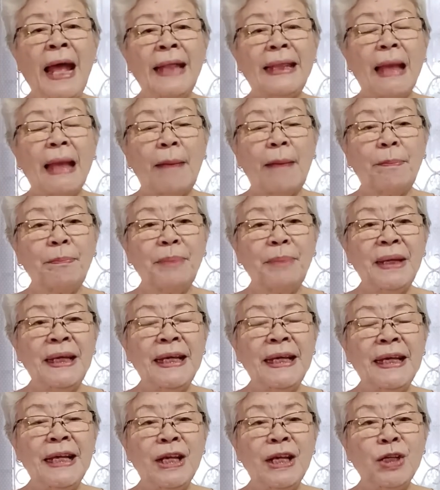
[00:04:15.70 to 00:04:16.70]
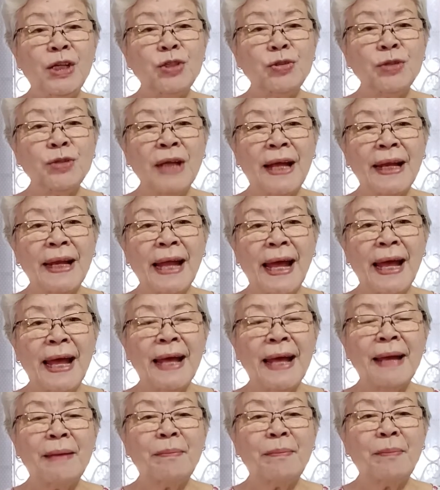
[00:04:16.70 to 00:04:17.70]
tapi
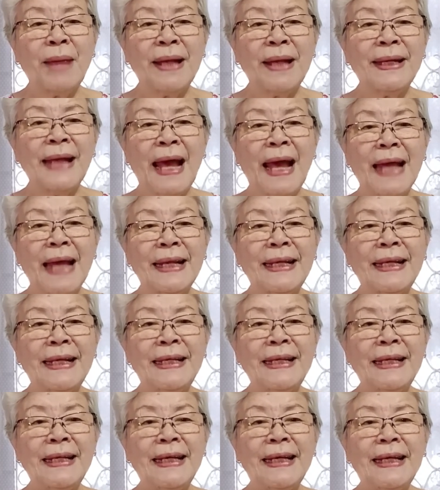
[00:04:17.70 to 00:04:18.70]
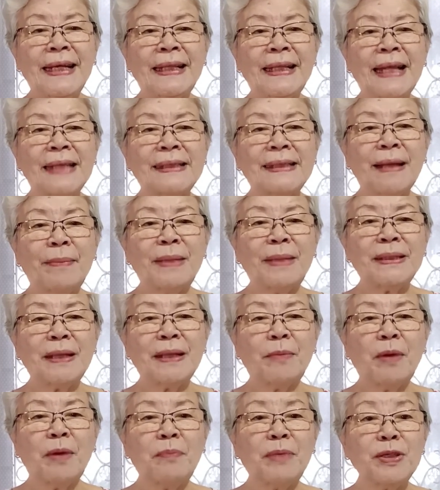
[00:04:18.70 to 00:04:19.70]
saudara, mari hari ini kita
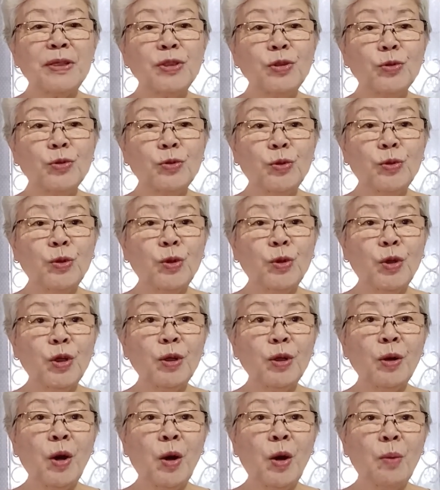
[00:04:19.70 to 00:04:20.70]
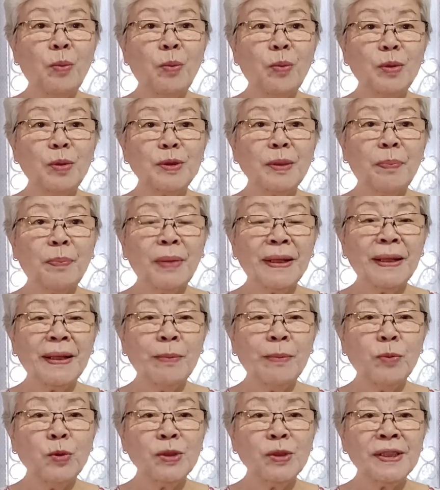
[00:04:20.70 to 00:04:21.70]
sama-sama bersyukur seperti
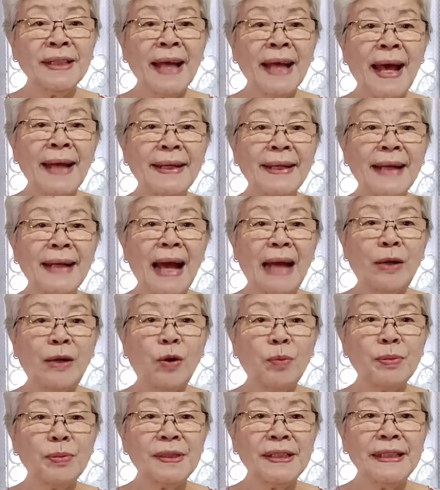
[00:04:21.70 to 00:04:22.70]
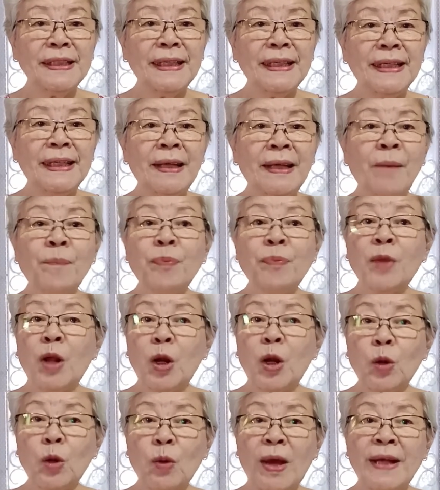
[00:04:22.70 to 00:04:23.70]
Musa diadopsi
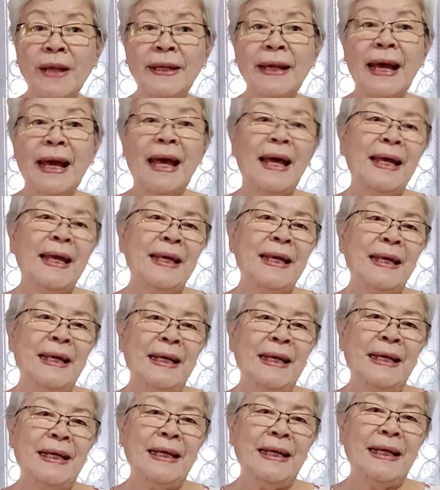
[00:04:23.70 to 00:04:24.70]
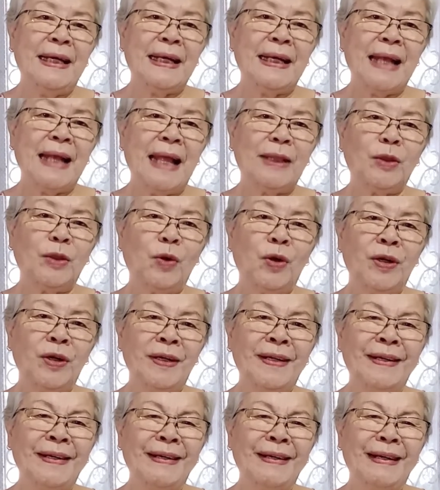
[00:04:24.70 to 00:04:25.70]
keluarga
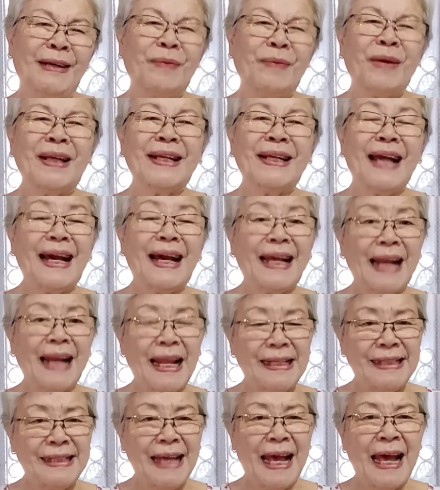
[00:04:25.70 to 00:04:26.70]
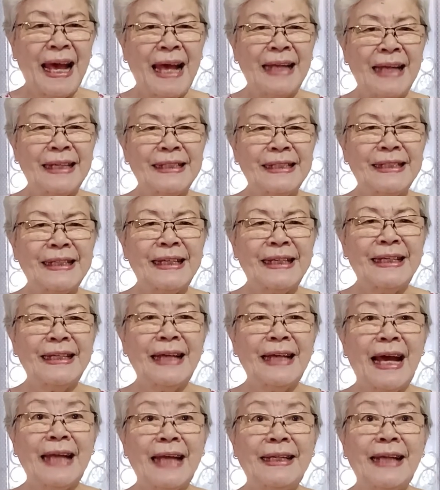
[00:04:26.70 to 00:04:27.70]
keraton, keluarga kerajaan
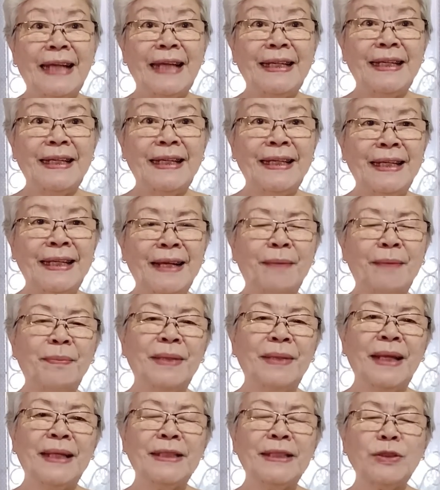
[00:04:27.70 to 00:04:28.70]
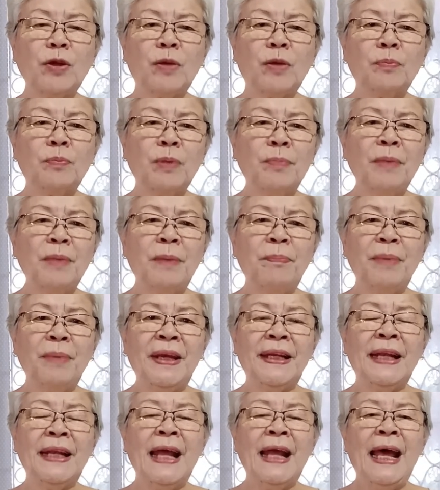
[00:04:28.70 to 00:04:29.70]
sehingga dia dididik menjadi seorang
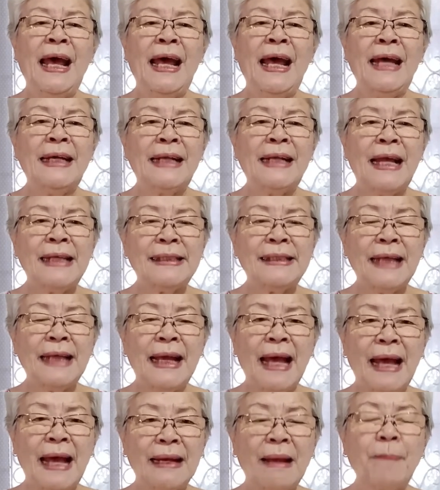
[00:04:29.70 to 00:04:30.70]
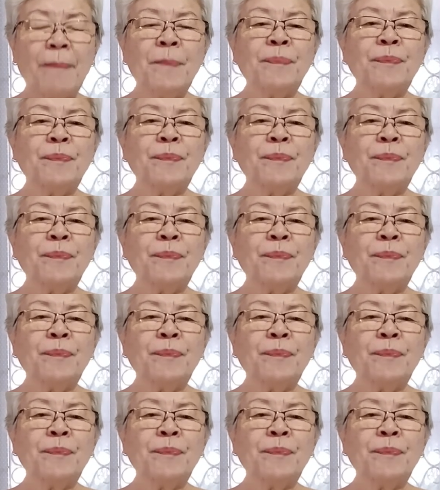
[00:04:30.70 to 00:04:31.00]
pemimpin. Nah, saya harap